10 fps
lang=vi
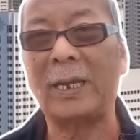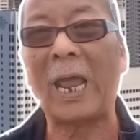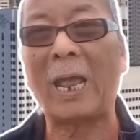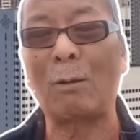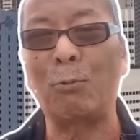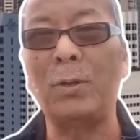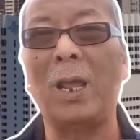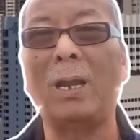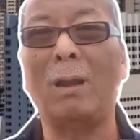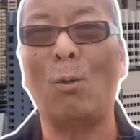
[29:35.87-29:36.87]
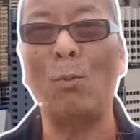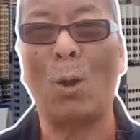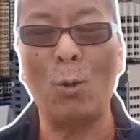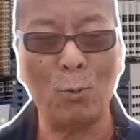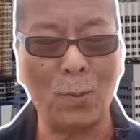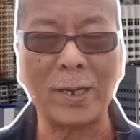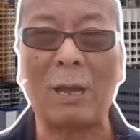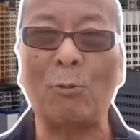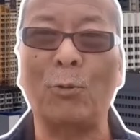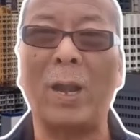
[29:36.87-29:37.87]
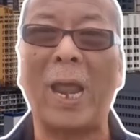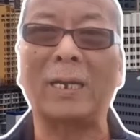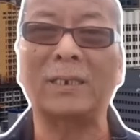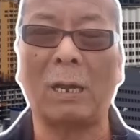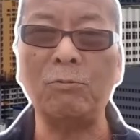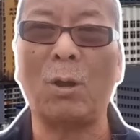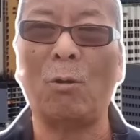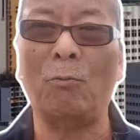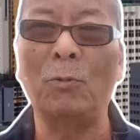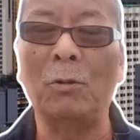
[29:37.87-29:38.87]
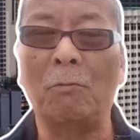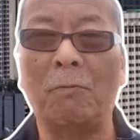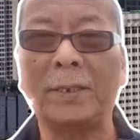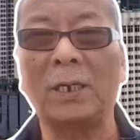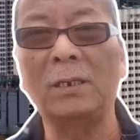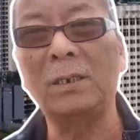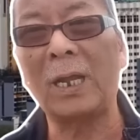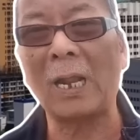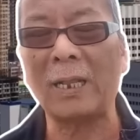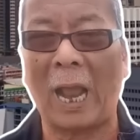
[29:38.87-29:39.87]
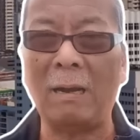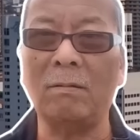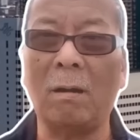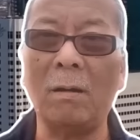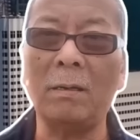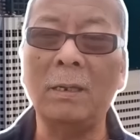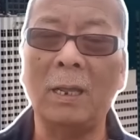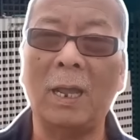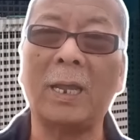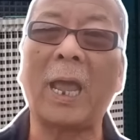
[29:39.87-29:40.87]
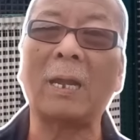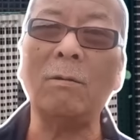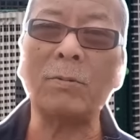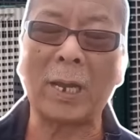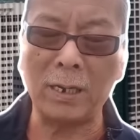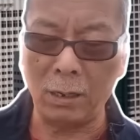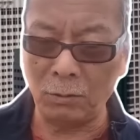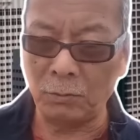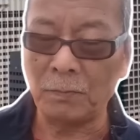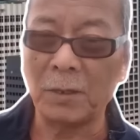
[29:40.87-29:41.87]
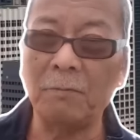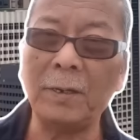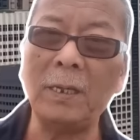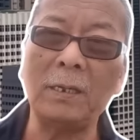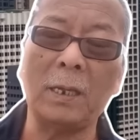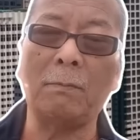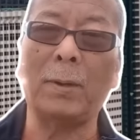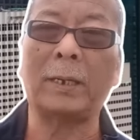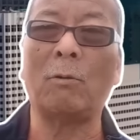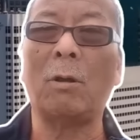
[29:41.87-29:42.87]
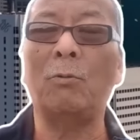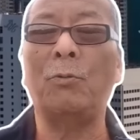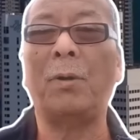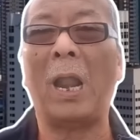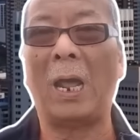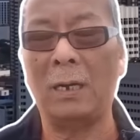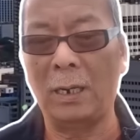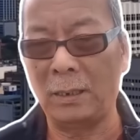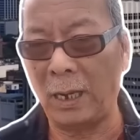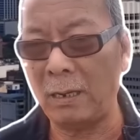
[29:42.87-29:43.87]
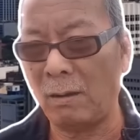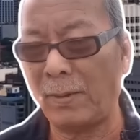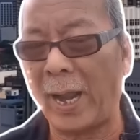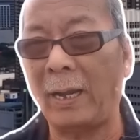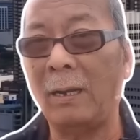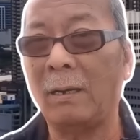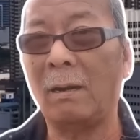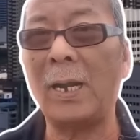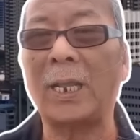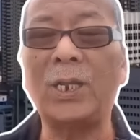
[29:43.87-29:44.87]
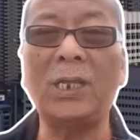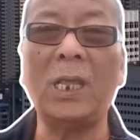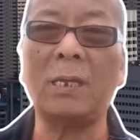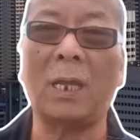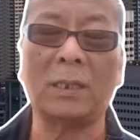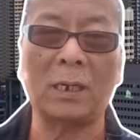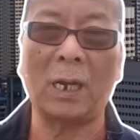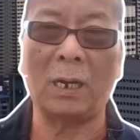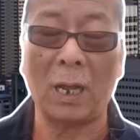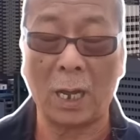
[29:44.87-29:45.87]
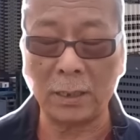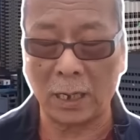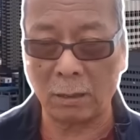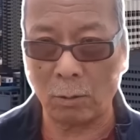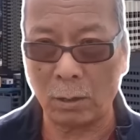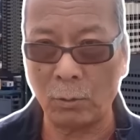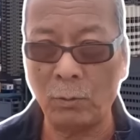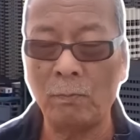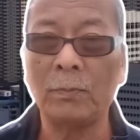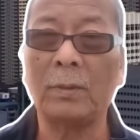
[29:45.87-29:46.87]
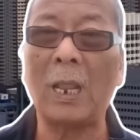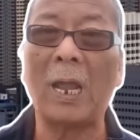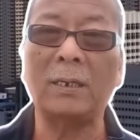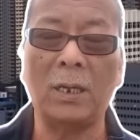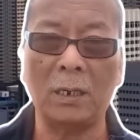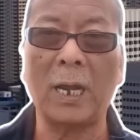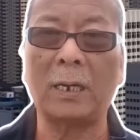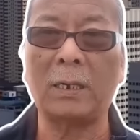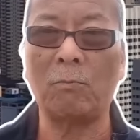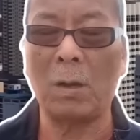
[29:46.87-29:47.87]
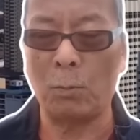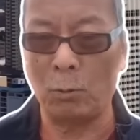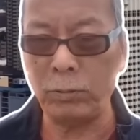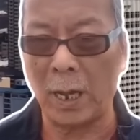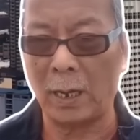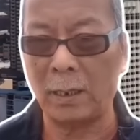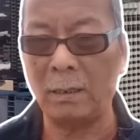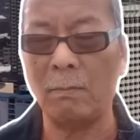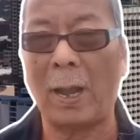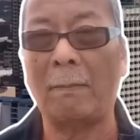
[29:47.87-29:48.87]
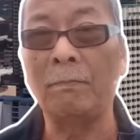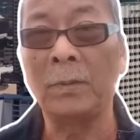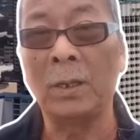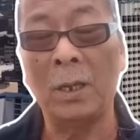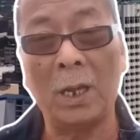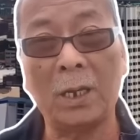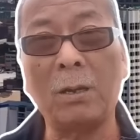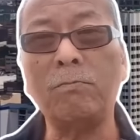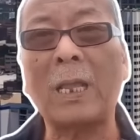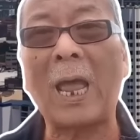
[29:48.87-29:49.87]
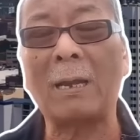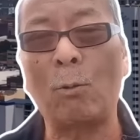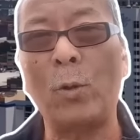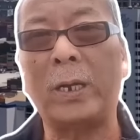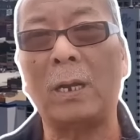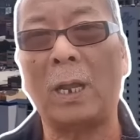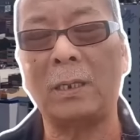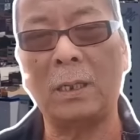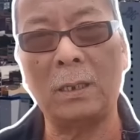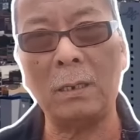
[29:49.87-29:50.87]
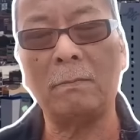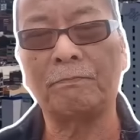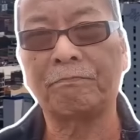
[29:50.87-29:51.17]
và cục diện nội bộ bắt đầu đang xáo trộn và sự căng thẳng của nó thì càng lúc càng nhiều với những gì mà châu Âu đã lên tiếng hôm nay đó là chi tiết về tình hình ở tại châu Âu đang diễn ra trong vòng 4 giờ kính thưa bạn thì chúng ta cũng quay trở lại tin tức